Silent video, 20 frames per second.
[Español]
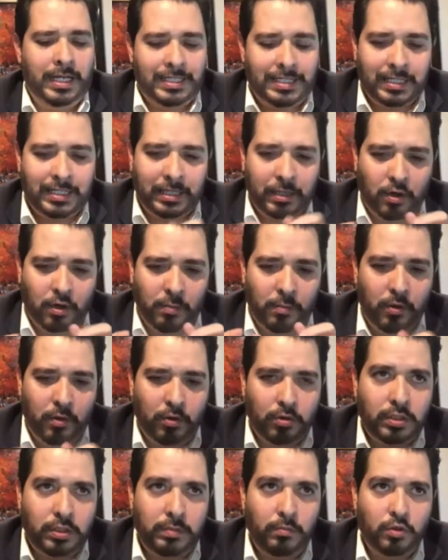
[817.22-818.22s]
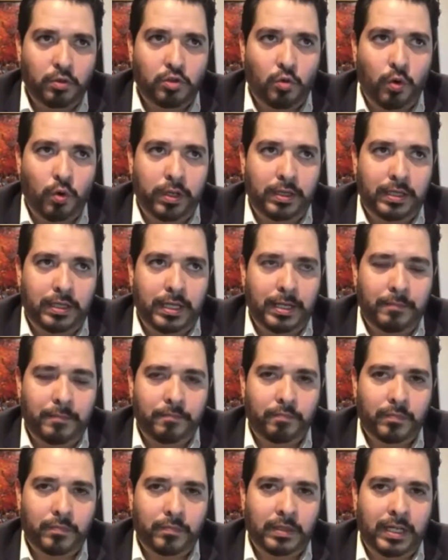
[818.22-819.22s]
Es así como nos dimos cuenta
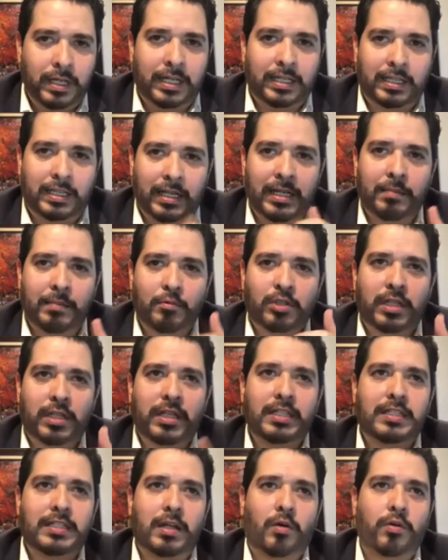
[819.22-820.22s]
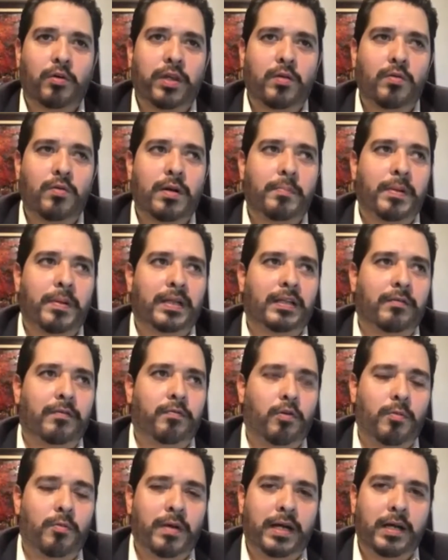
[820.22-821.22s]
de que teníamos que desarrollar una
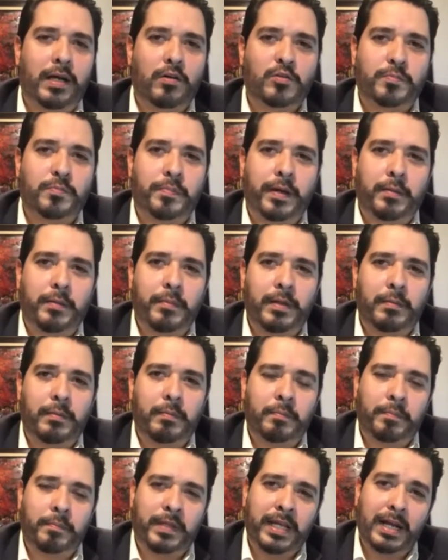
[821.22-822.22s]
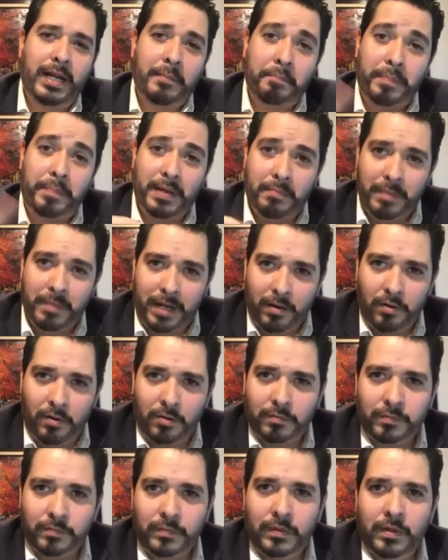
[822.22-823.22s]
plataforma que nos permitiera primero
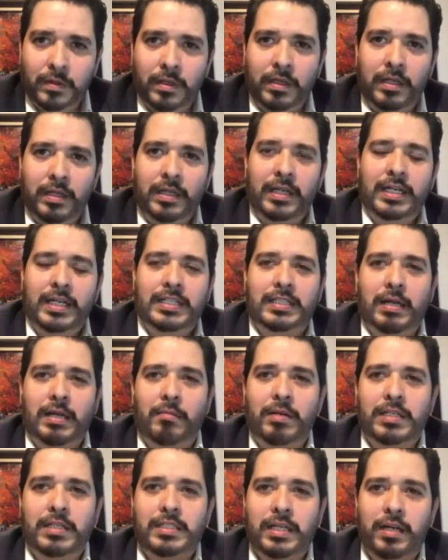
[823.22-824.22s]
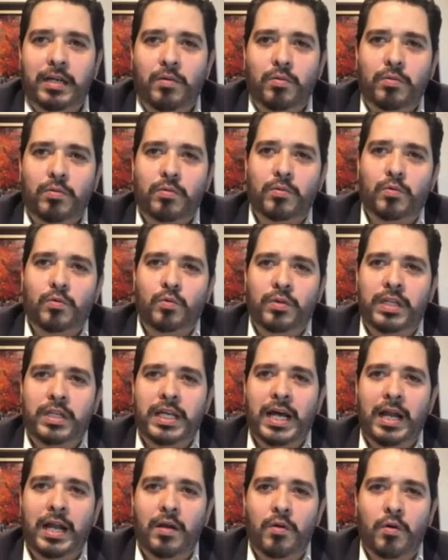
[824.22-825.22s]
establecer un, un,
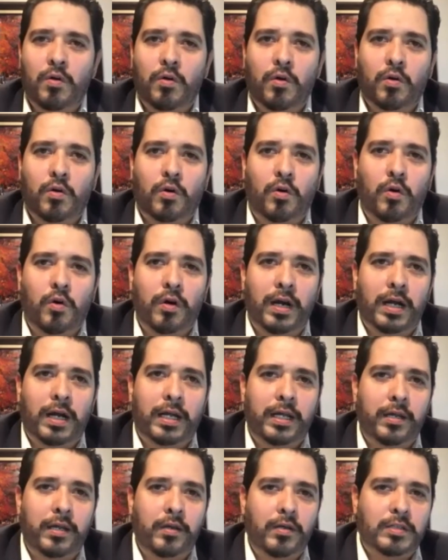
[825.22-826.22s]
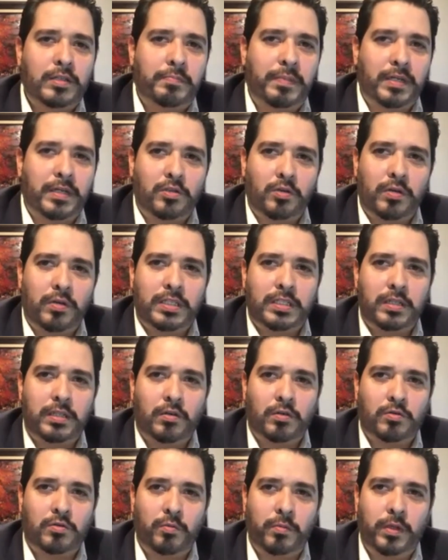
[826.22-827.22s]
diálogo con aquellas personas y
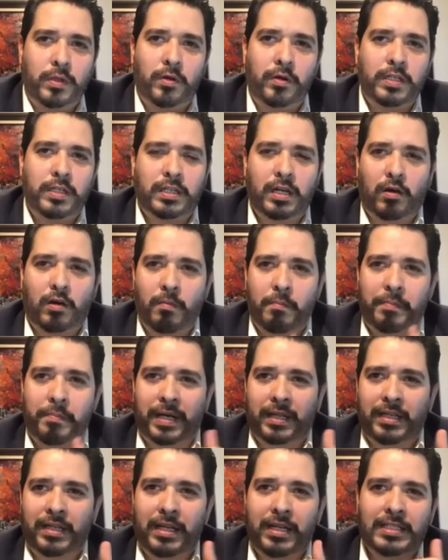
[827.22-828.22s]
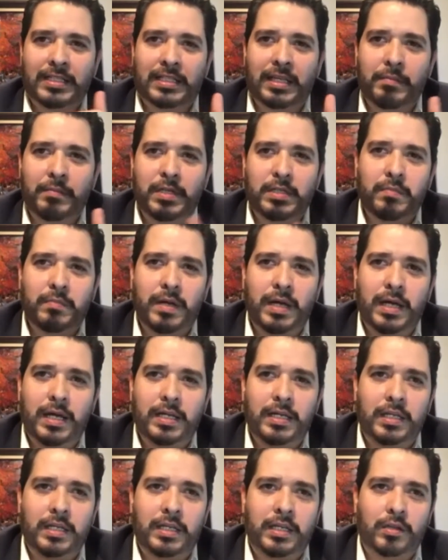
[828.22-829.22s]
consumidores que compartían esta misma
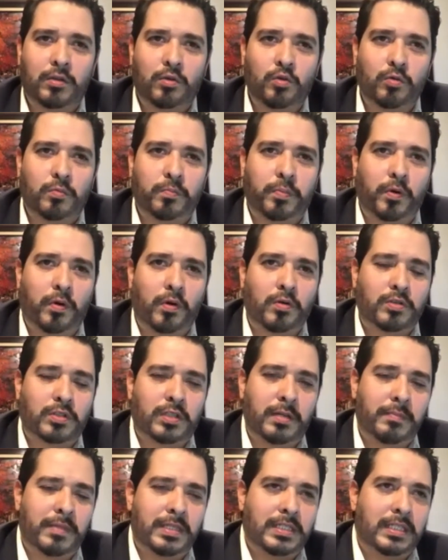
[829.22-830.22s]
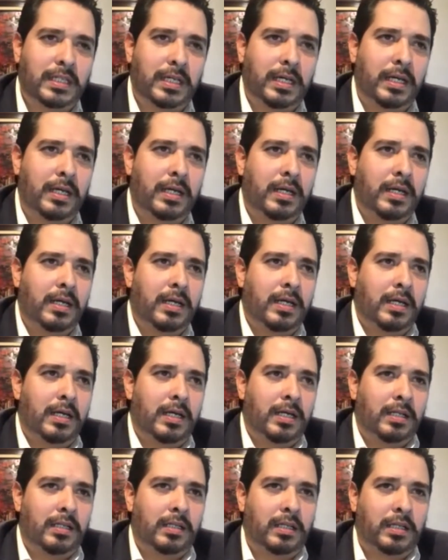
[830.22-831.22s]
inquietud por los temas de,
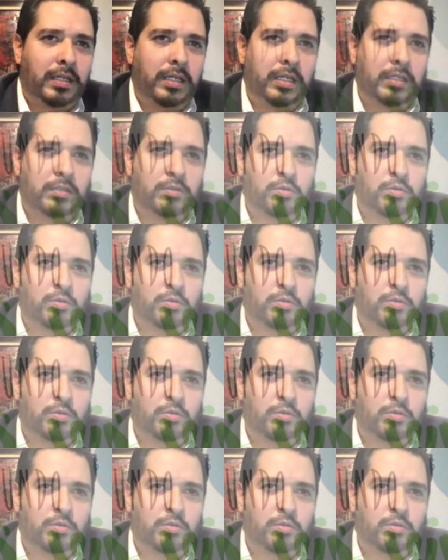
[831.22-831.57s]
de